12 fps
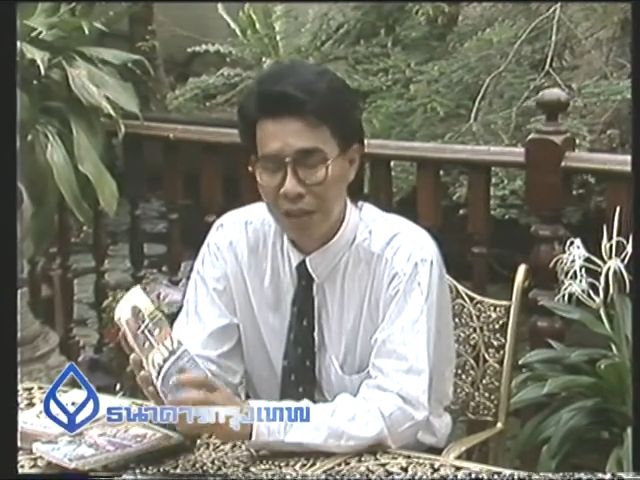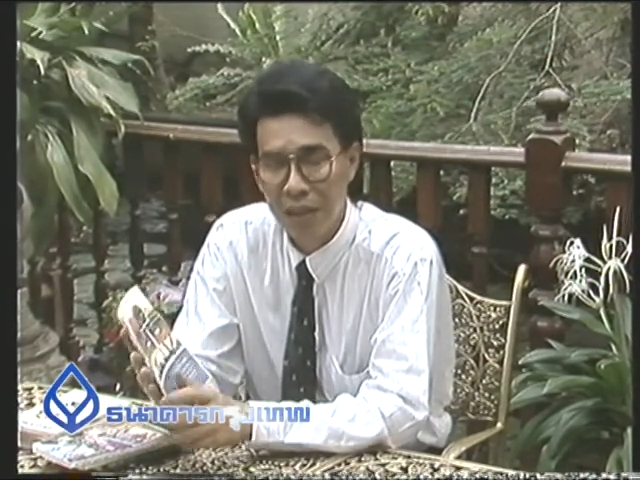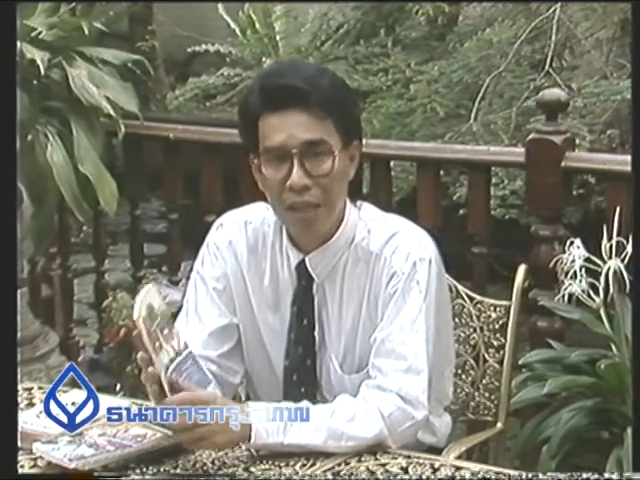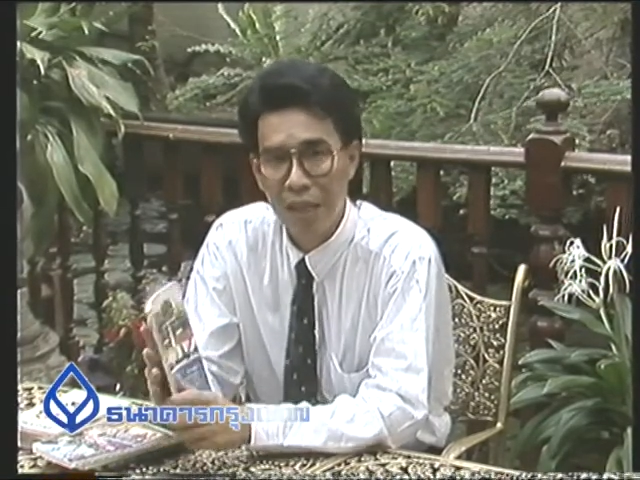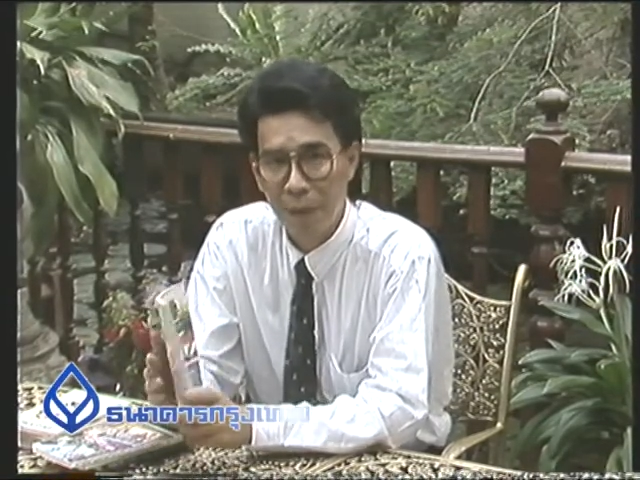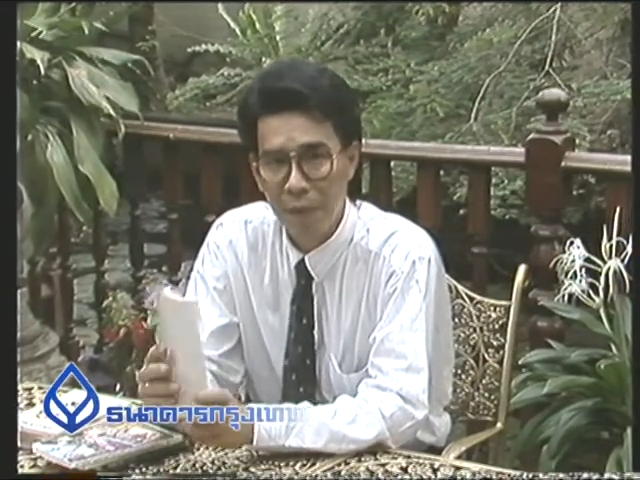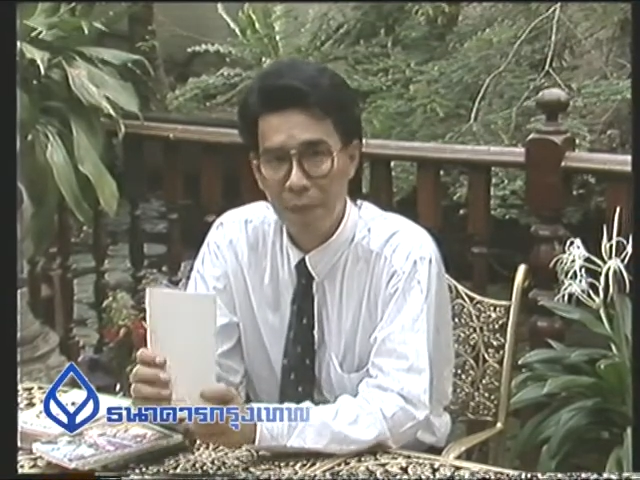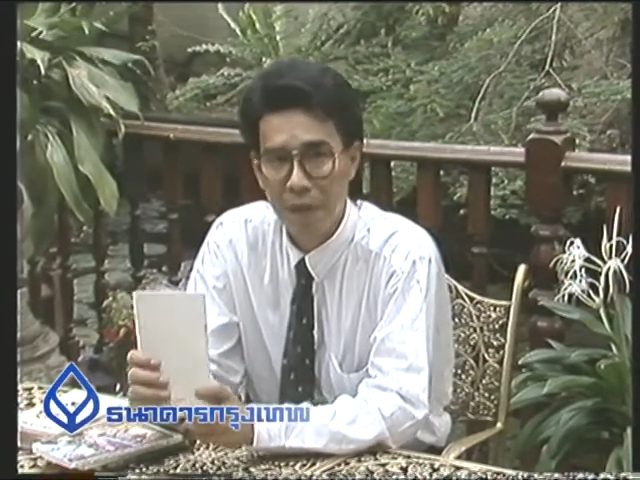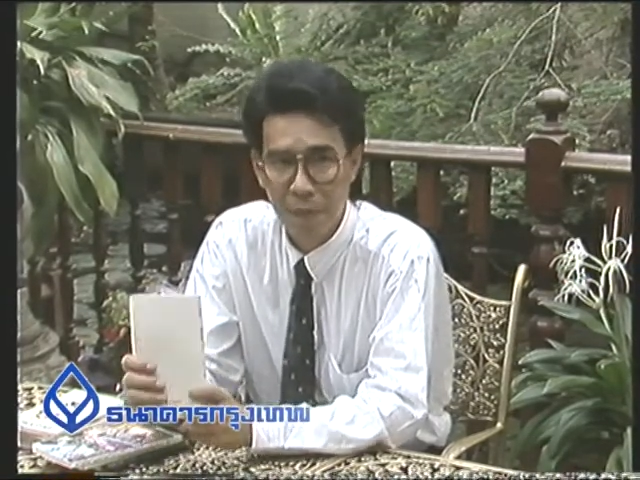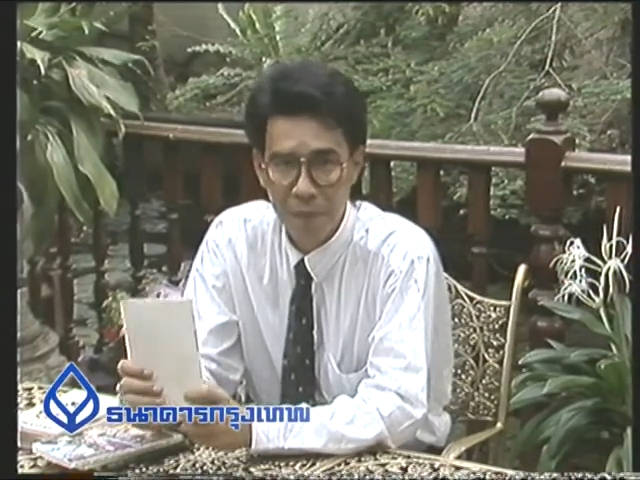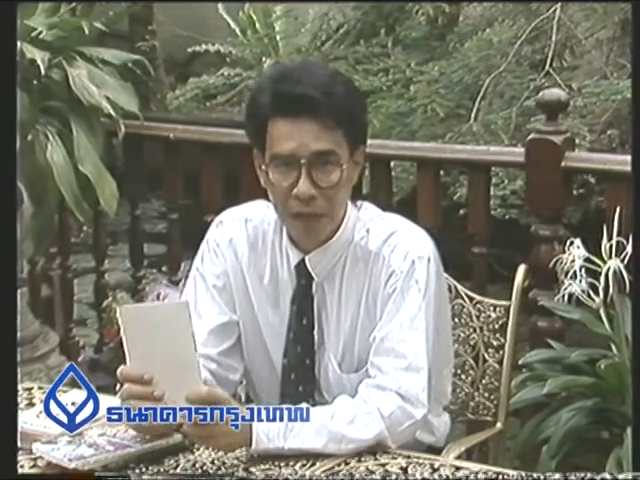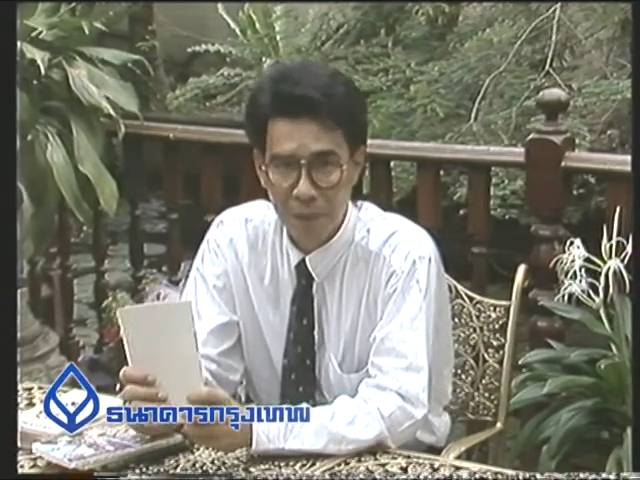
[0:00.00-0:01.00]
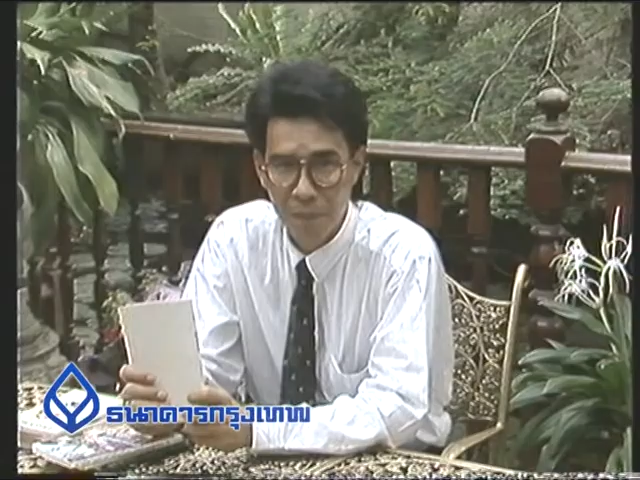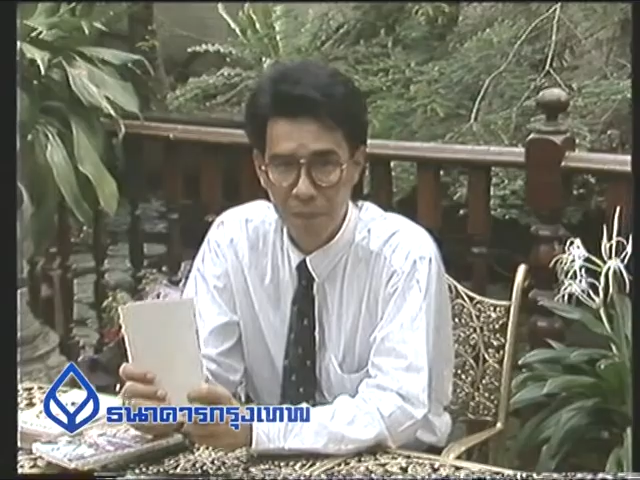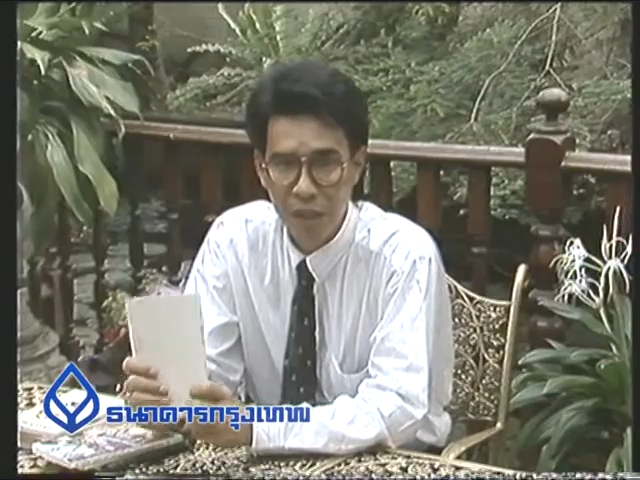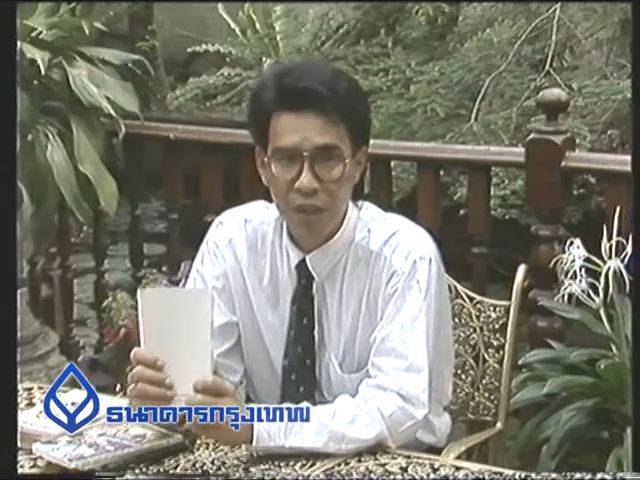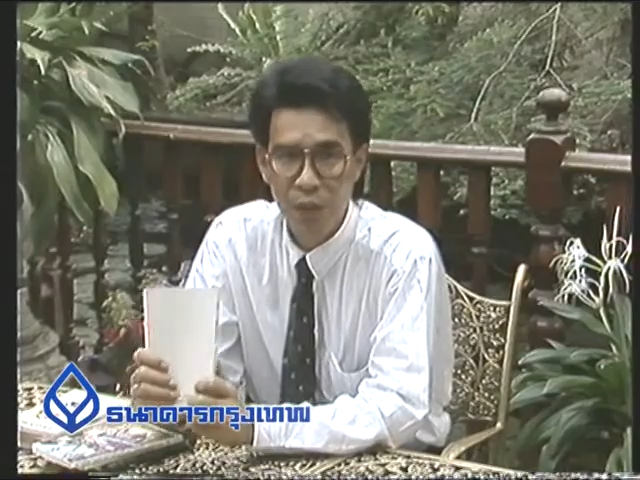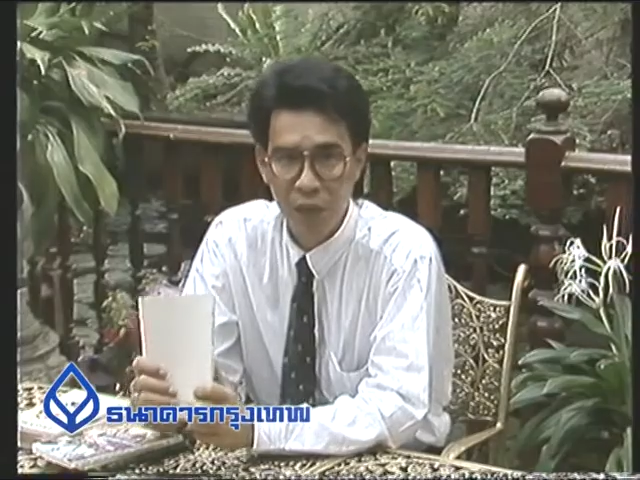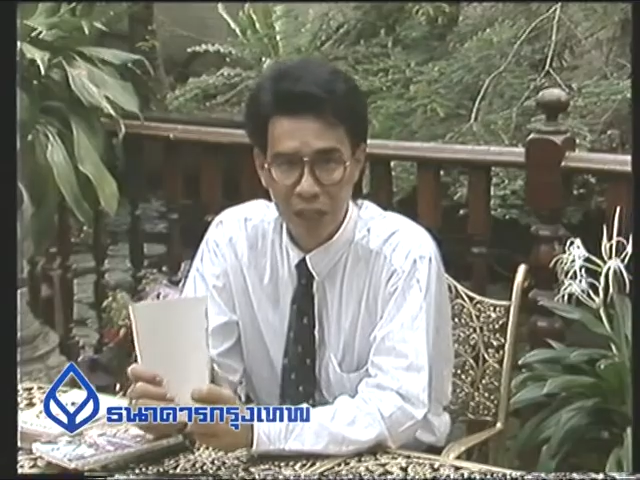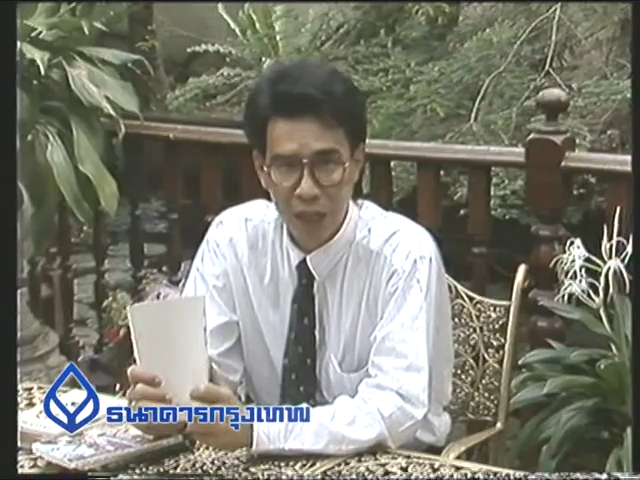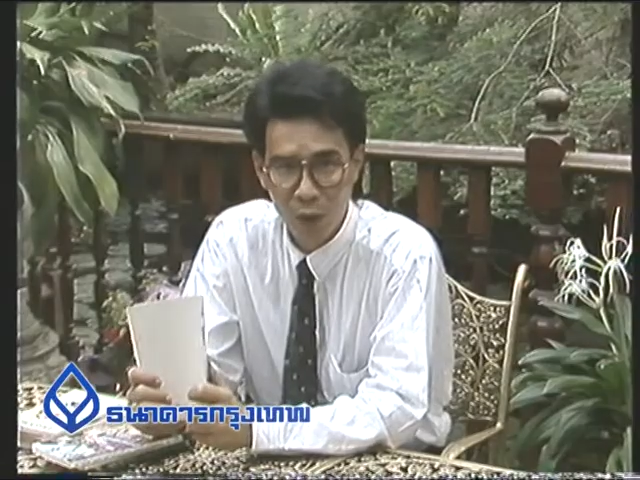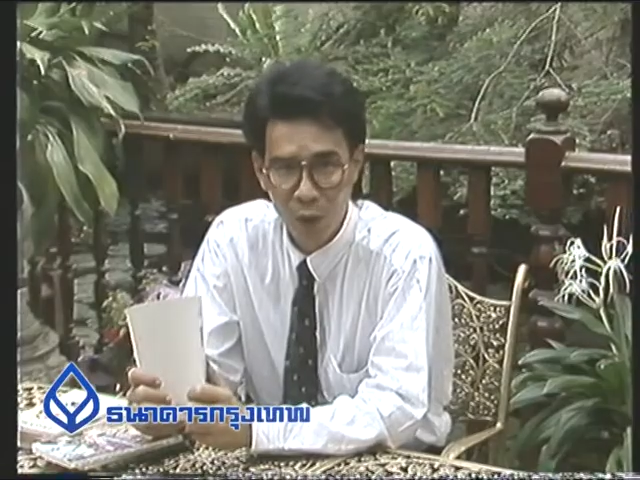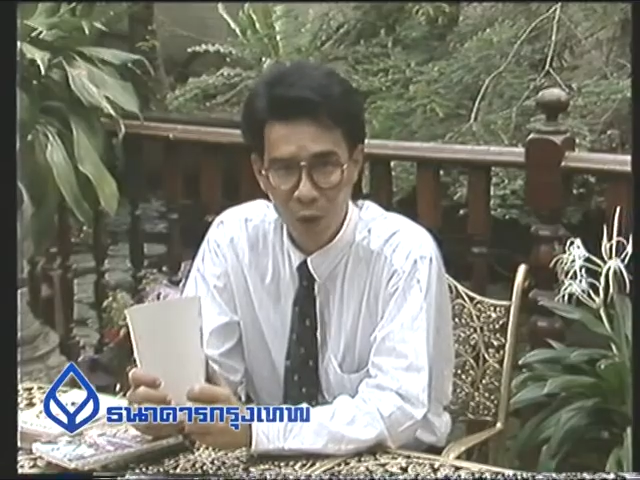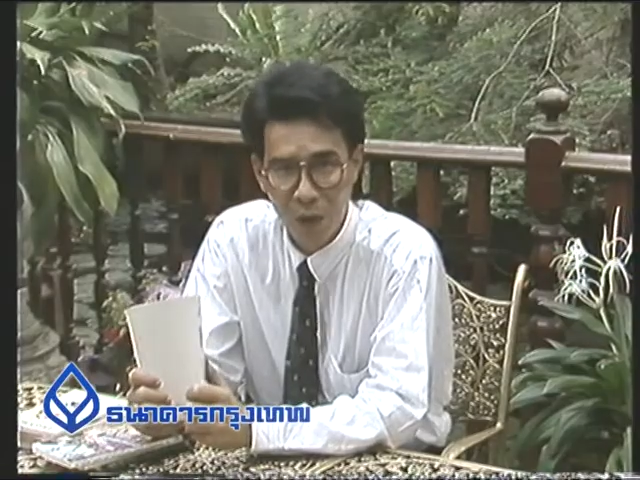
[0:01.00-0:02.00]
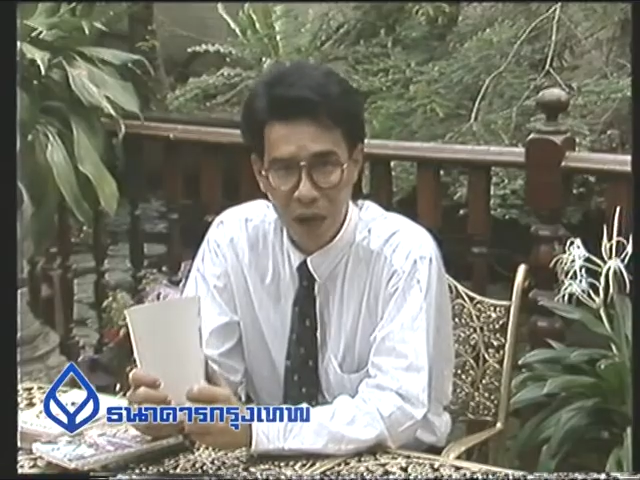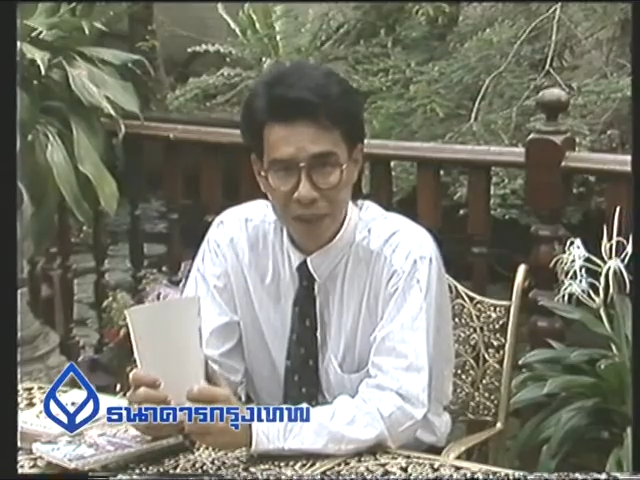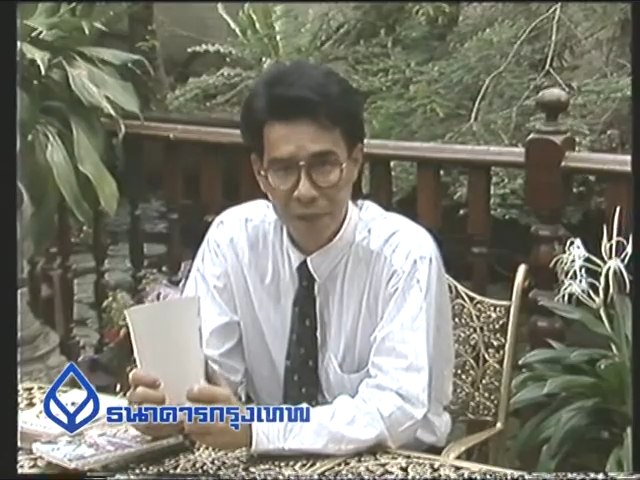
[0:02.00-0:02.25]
ที่เก็บที่เป็นระเบียบ เพื่อสะดวกในการค้นคว้า